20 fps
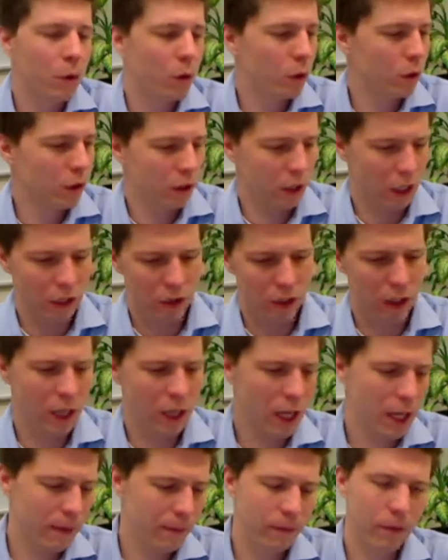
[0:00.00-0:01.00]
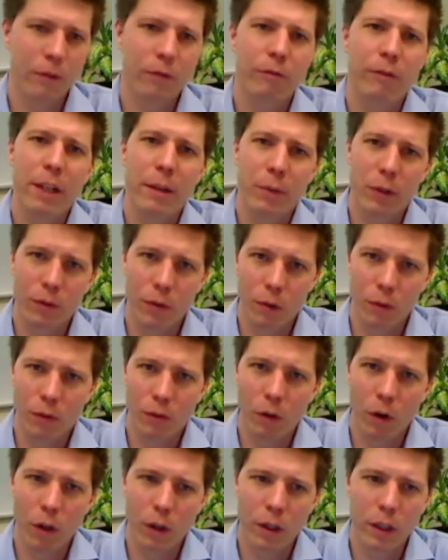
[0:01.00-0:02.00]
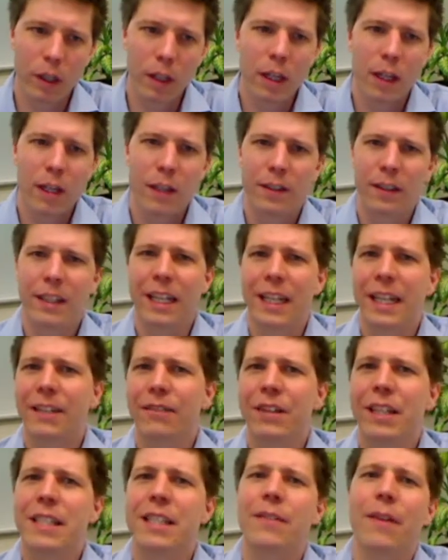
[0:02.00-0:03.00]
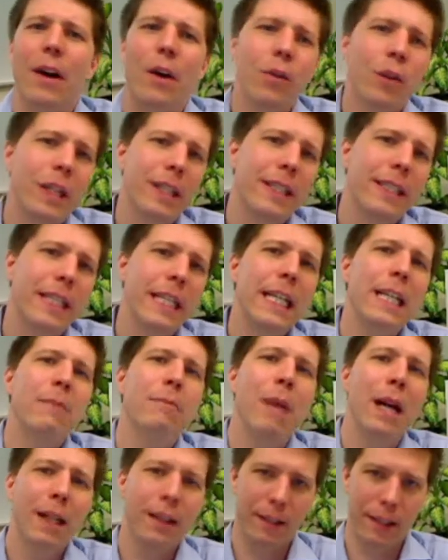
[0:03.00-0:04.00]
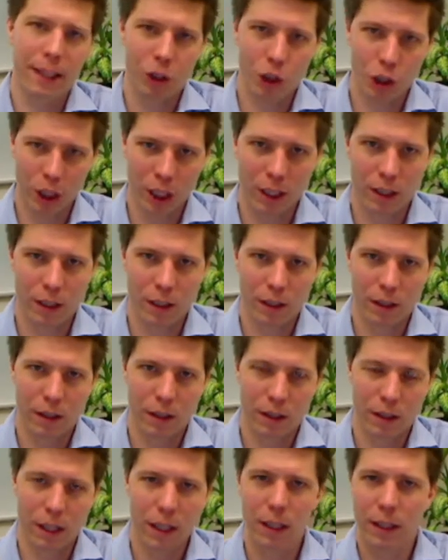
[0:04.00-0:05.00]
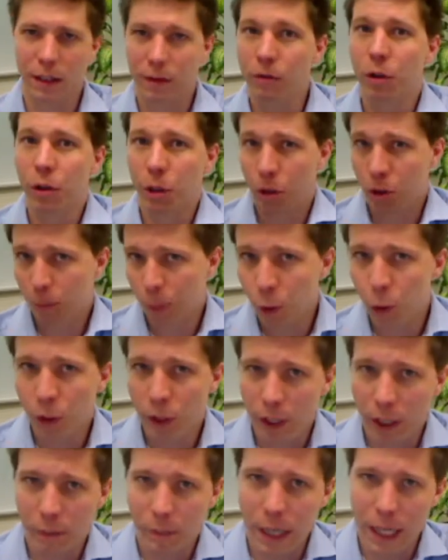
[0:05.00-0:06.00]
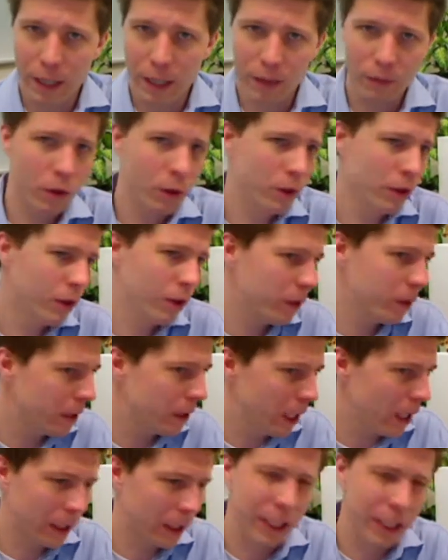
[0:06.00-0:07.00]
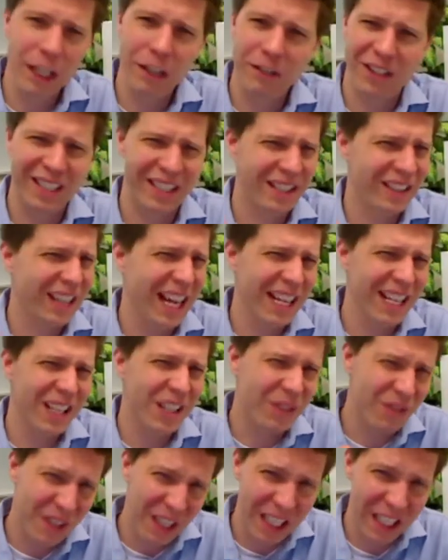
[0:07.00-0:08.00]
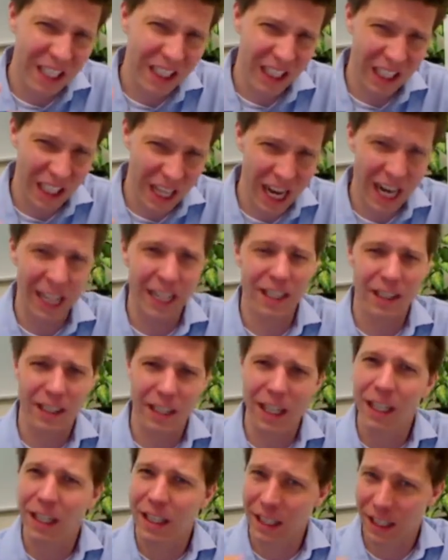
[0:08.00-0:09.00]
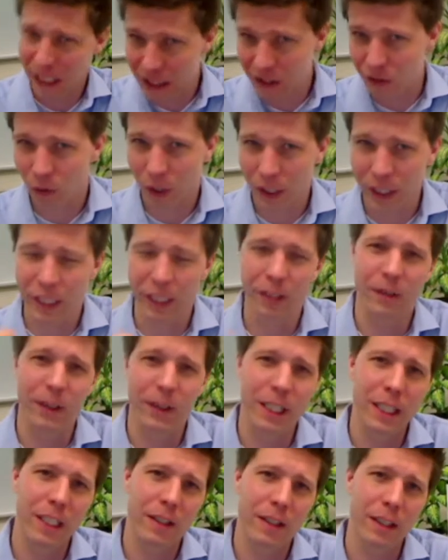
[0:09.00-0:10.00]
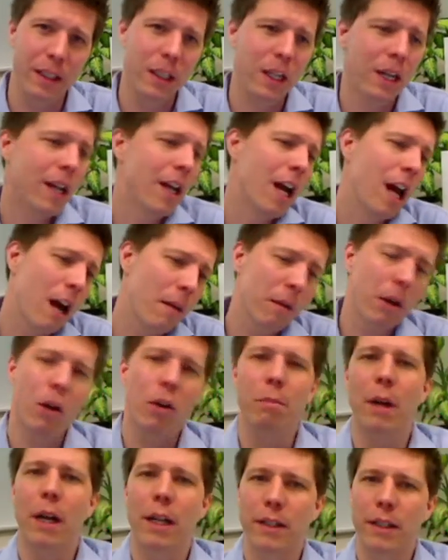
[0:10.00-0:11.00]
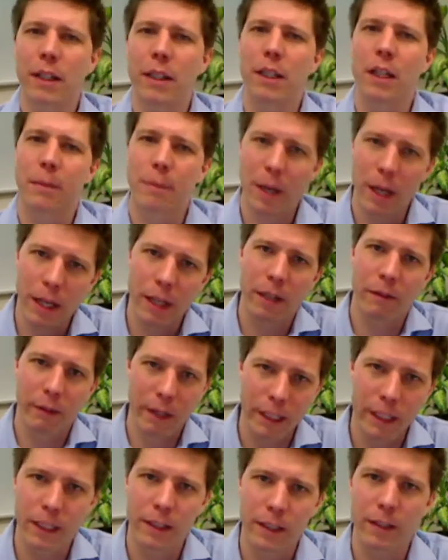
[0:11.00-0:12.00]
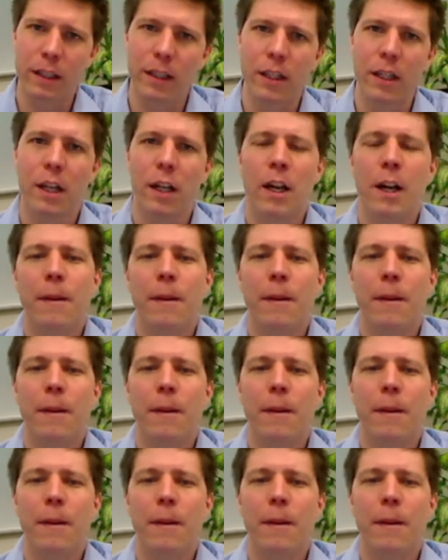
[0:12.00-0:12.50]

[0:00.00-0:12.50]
Und jetzt innerhalb von vier bis fünf Wochen sind da irgendwie 210 Bugs entstanden, ja, die von der Community gemeldet worden sind. Die sind sehr aktiv. Das sind ganz viele kleine Sachen, die nicht so richtig wichtig sind, aber auch ein paar Sachen dabei, die wichtig sind.